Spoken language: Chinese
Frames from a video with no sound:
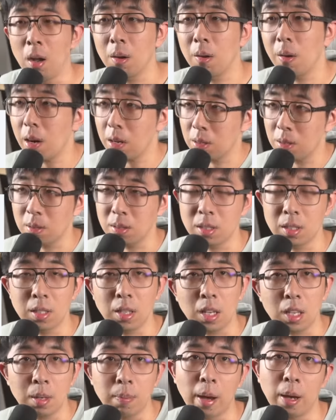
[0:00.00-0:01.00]
快充直
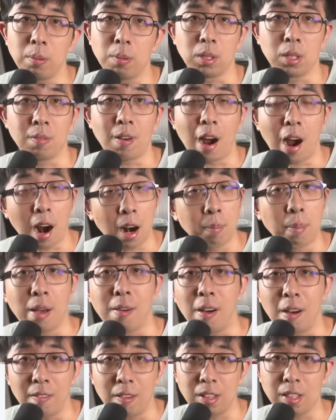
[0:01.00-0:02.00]
接一百五十瓦、二百
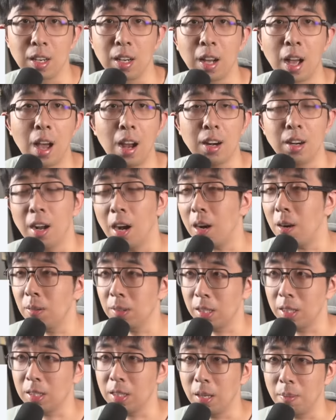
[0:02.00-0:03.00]
瓦往上干，然
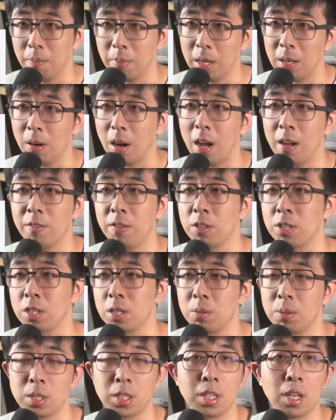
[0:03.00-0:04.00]
后呢也没有 iPhone
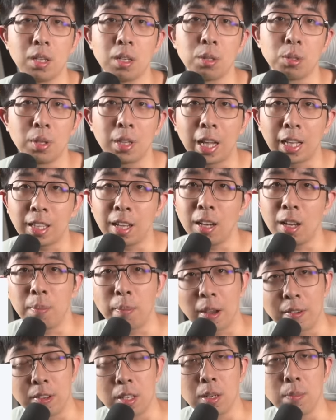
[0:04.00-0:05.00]
十五限制最大电量
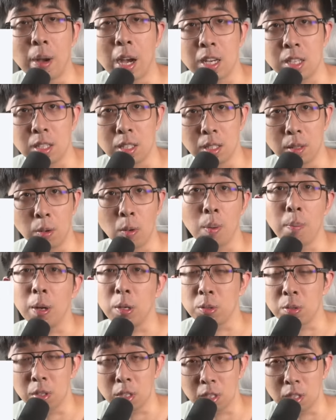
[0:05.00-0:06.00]
百分之八十的环
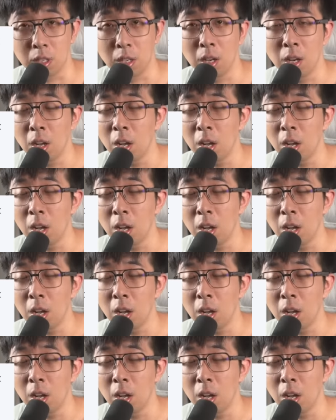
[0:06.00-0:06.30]
保措施，